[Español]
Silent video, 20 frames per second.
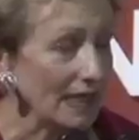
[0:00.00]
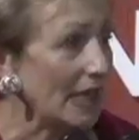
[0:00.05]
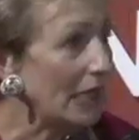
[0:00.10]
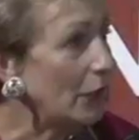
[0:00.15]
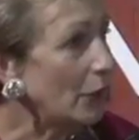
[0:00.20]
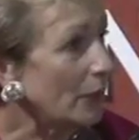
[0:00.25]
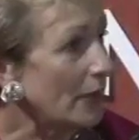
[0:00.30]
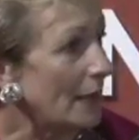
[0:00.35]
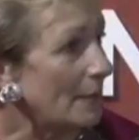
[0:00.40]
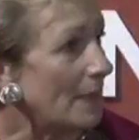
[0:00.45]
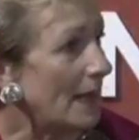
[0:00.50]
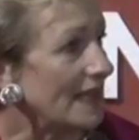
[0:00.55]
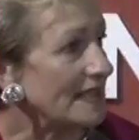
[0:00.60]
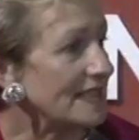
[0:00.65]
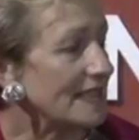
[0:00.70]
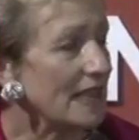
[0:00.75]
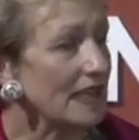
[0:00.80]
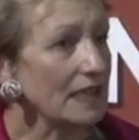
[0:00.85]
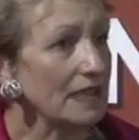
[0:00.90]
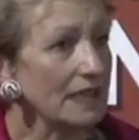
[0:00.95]
que lo que
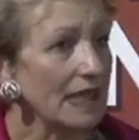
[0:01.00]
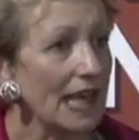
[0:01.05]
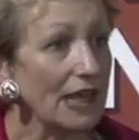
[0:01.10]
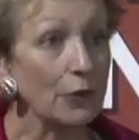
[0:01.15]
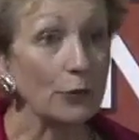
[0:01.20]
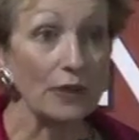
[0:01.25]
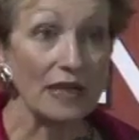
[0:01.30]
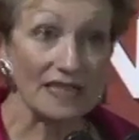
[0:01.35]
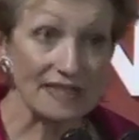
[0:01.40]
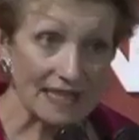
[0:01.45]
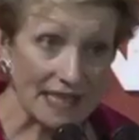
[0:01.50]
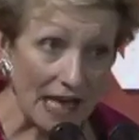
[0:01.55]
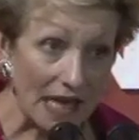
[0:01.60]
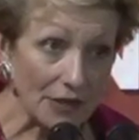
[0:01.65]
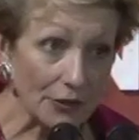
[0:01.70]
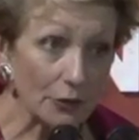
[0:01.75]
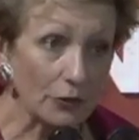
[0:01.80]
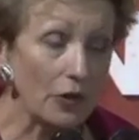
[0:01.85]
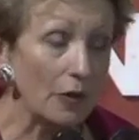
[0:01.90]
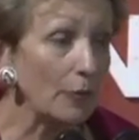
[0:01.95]
pasa en un
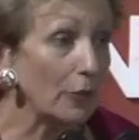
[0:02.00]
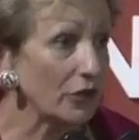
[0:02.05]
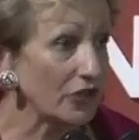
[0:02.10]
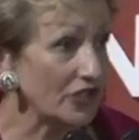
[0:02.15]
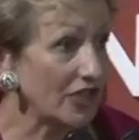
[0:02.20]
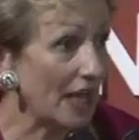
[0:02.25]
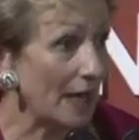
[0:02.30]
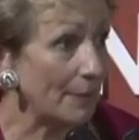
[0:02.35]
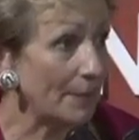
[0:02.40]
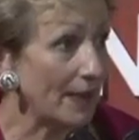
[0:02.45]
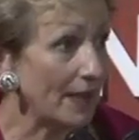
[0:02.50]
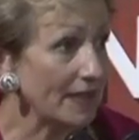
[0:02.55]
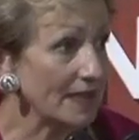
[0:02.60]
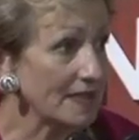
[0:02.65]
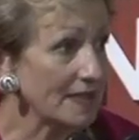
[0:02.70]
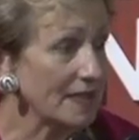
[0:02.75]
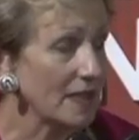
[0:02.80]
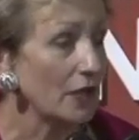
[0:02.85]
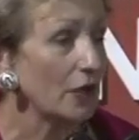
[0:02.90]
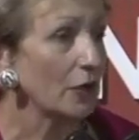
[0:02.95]
estado como
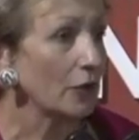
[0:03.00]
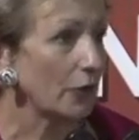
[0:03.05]
Chiapas,